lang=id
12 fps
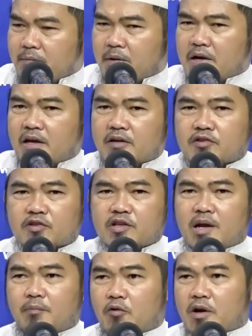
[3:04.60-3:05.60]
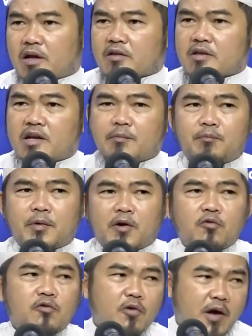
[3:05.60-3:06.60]
kepada setiap orang tidak
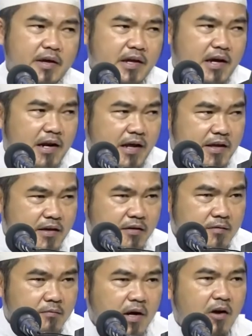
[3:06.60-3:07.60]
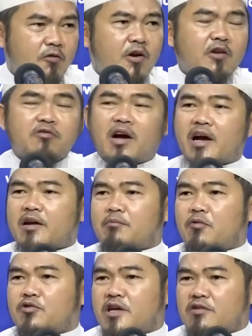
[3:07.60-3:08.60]
perlu doa yang lain, maka orang juga akan
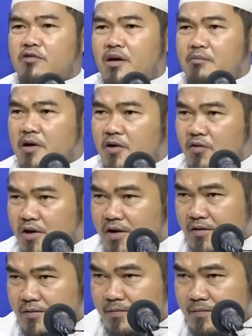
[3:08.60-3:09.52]
bosan juga berdoa.